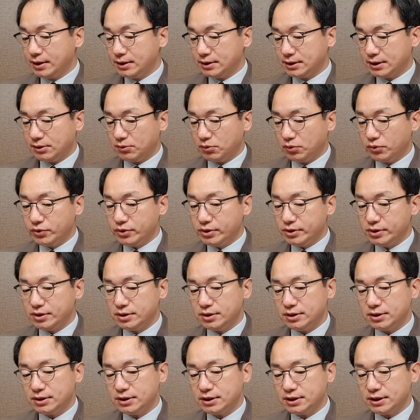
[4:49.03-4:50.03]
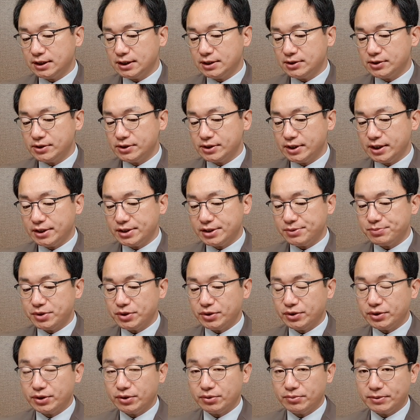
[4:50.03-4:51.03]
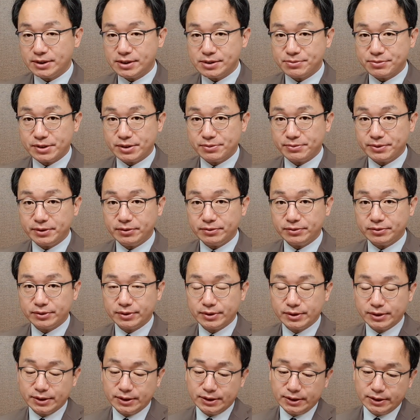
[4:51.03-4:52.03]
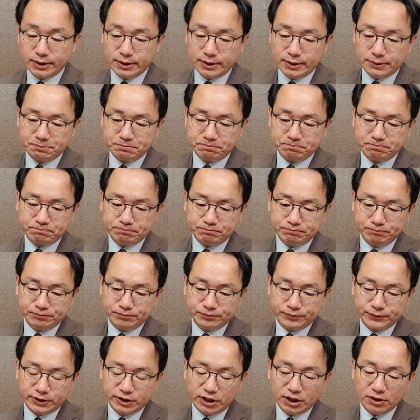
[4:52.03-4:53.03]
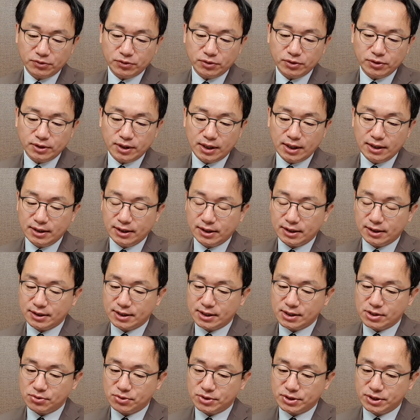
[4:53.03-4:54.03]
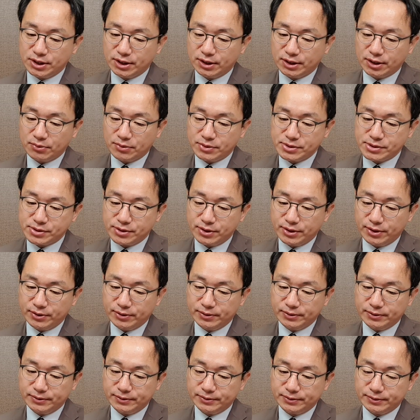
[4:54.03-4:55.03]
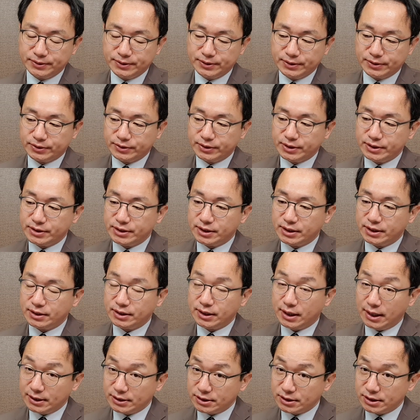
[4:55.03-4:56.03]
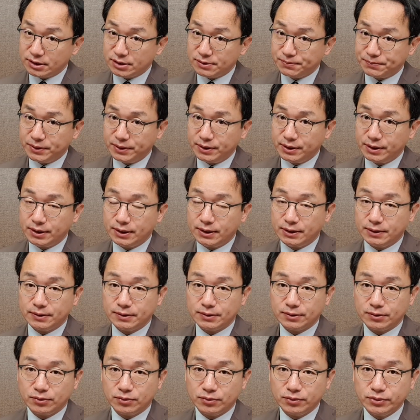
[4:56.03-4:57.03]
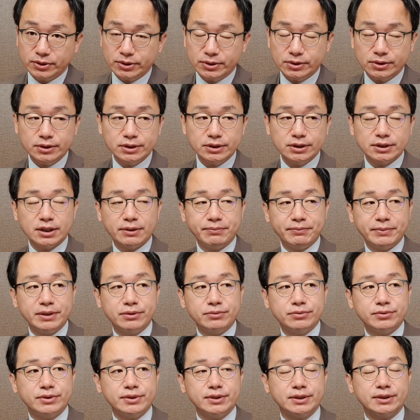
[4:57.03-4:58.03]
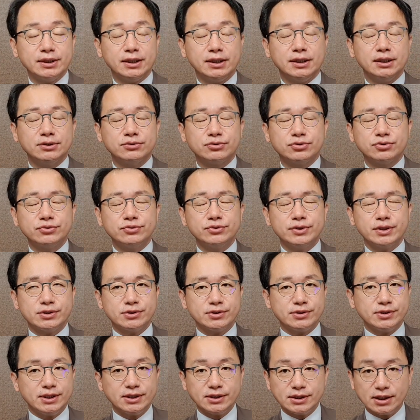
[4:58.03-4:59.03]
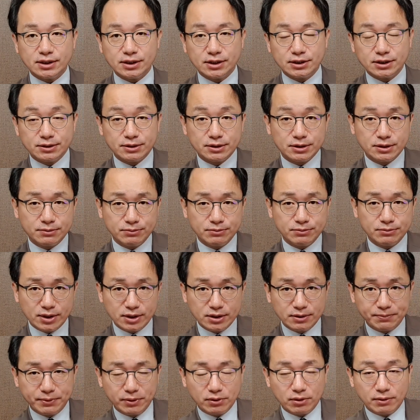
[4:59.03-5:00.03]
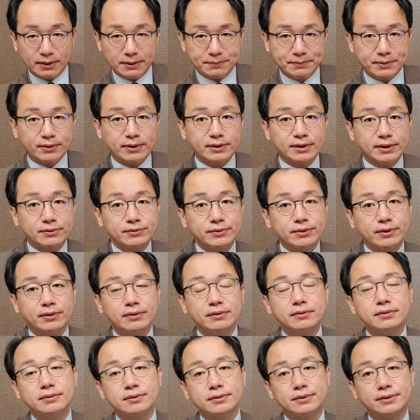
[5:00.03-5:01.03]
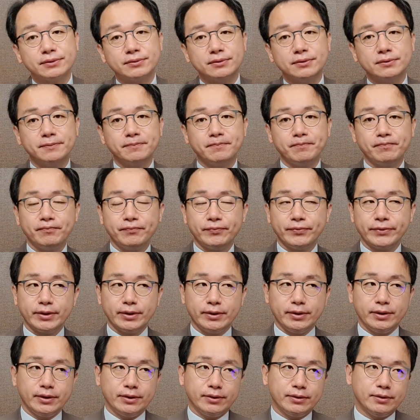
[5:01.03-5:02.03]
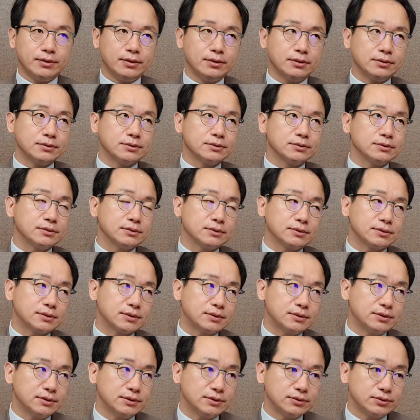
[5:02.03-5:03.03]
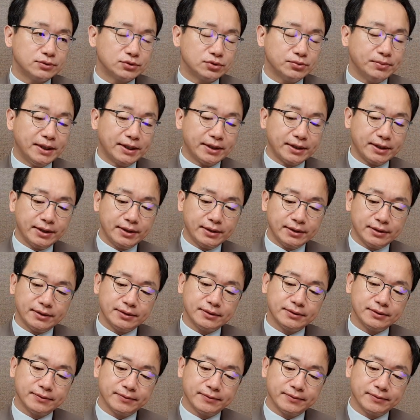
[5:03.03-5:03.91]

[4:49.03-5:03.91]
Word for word: 자 오늘 시장에서 이제 핵심적인 내용 말씀드리면 음, 채권 랠리가 계속 진행되고 있어요 근데 이제 아시다시피 오늘 이제 미국이 아, 중국에서는 생산자 물가 지표가 발표가 되고요 그리고 어, 그 주말에